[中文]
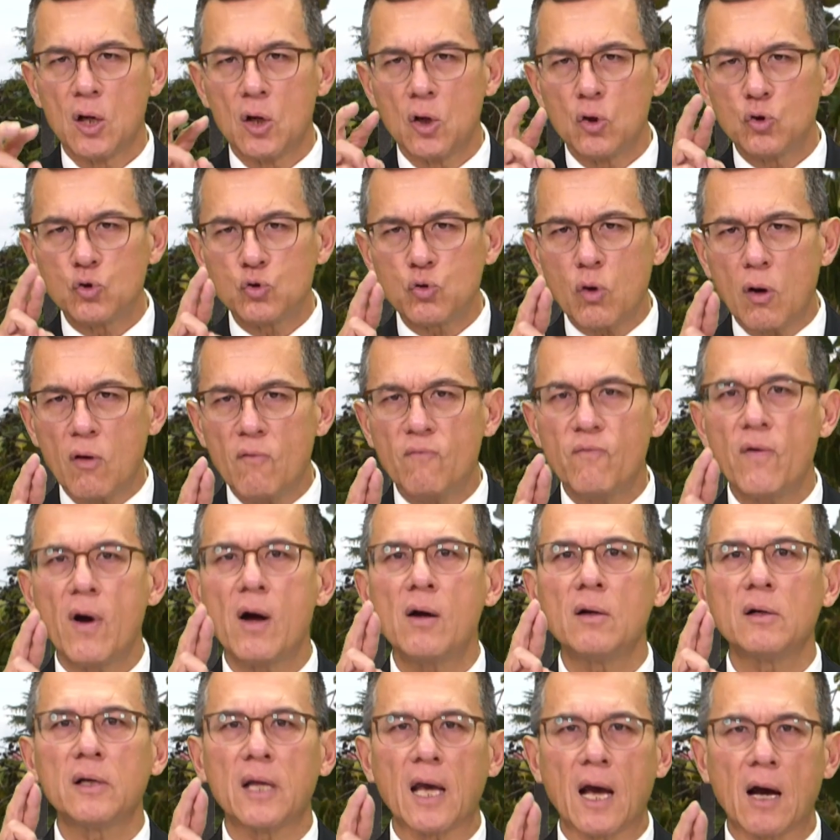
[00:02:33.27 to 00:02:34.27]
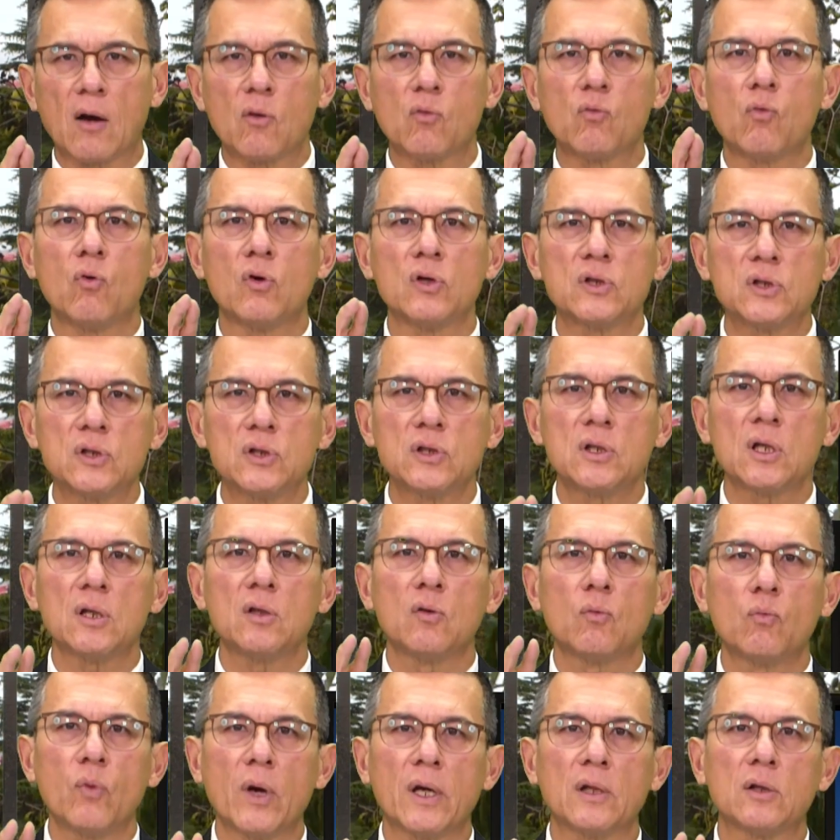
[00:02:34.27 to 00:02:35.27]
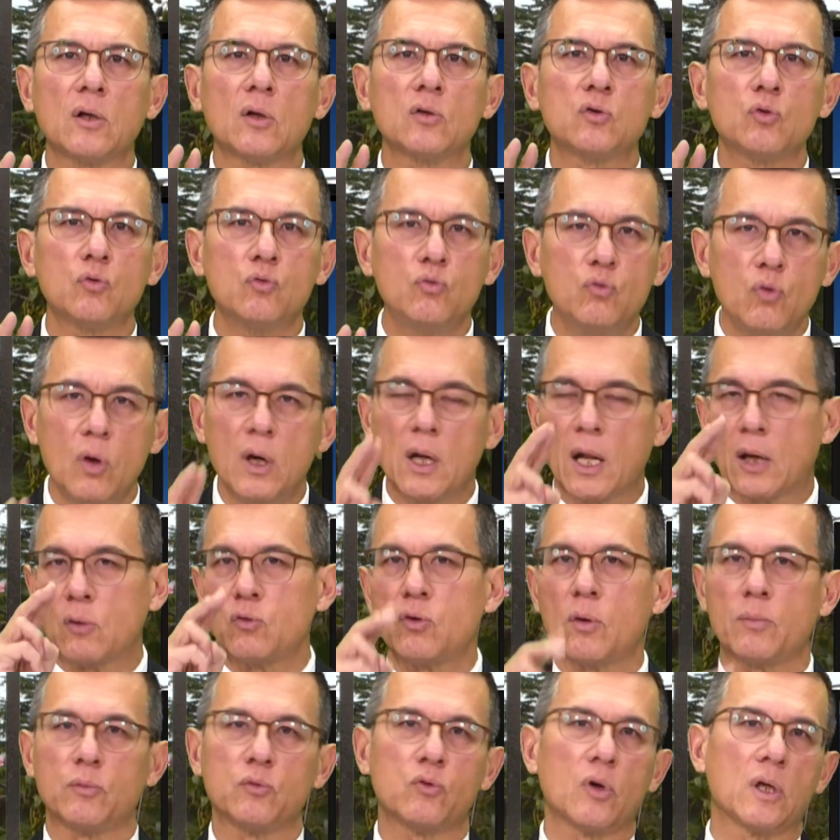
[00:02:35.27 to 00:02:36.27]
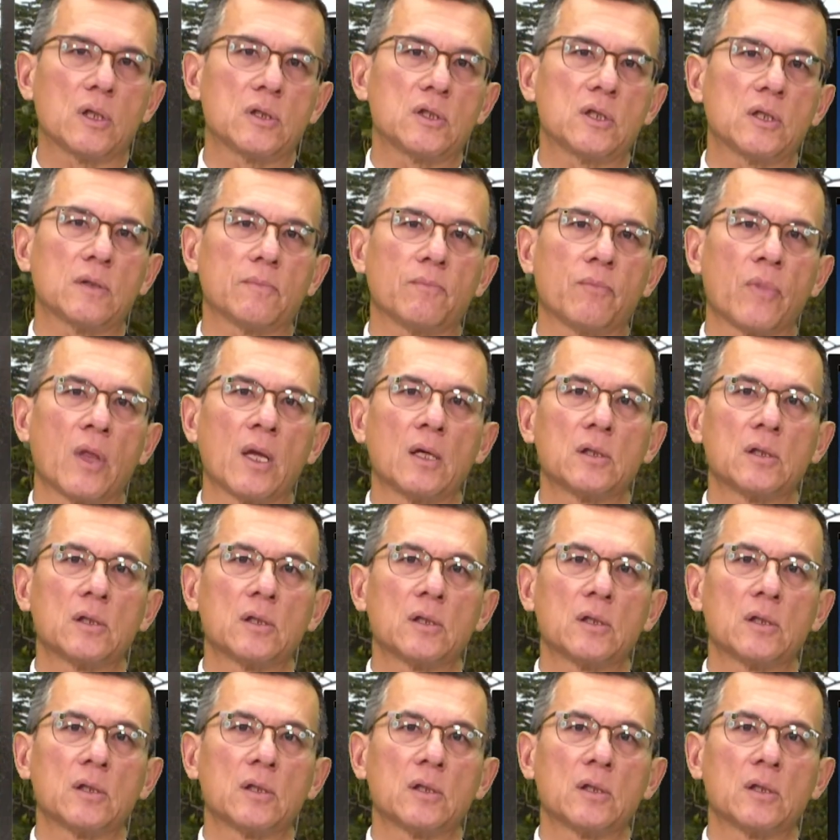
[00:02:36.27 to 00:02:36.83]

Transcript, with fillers: 双方两国之间的味道就越来越不对劲。